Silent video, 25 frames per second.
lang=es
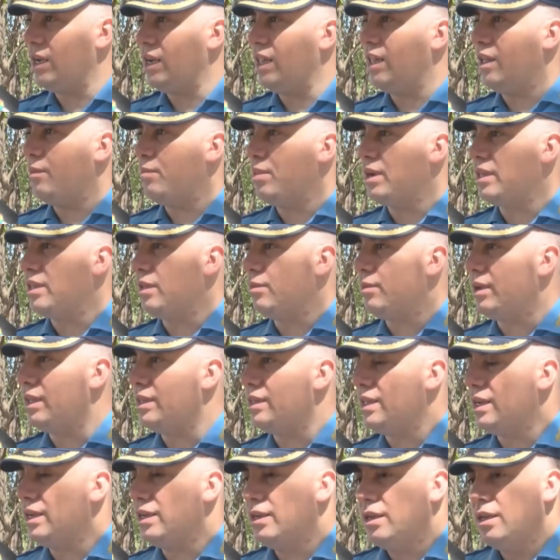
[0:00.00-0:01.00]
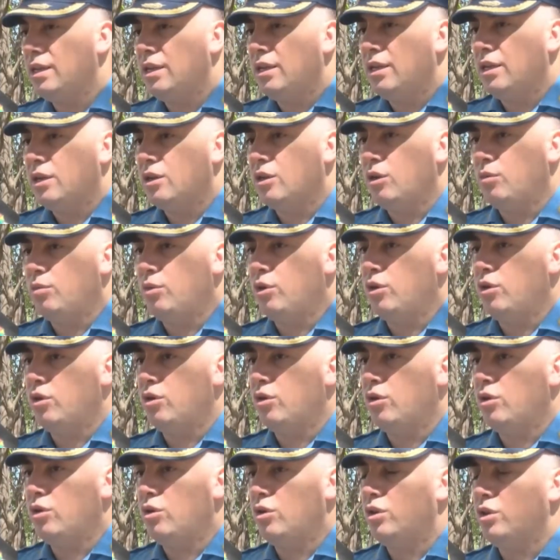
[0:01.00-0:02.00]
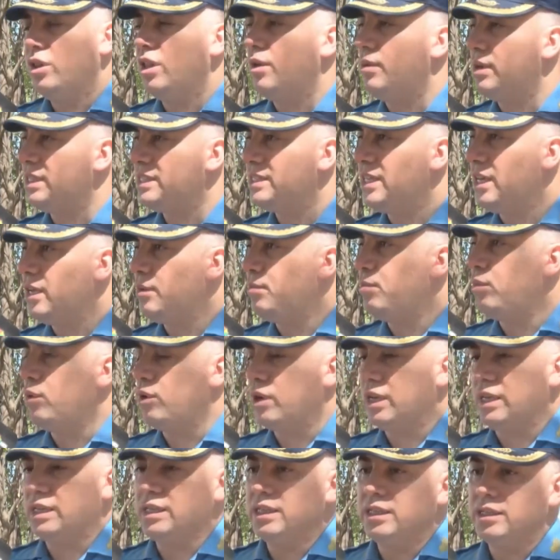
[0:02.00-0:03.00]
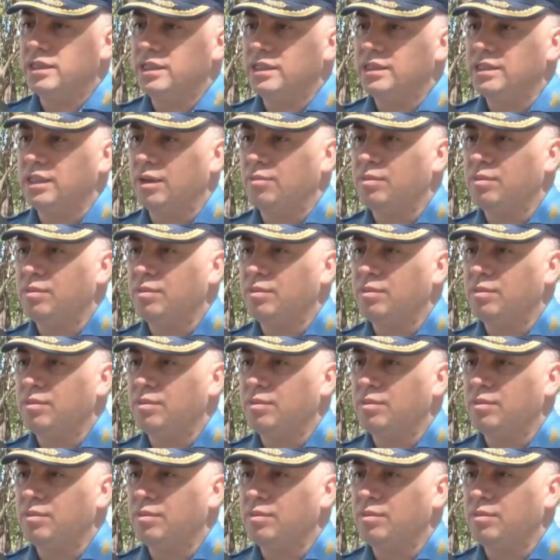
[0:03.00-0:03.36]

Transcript: la departamental como debe ser, porque eh, se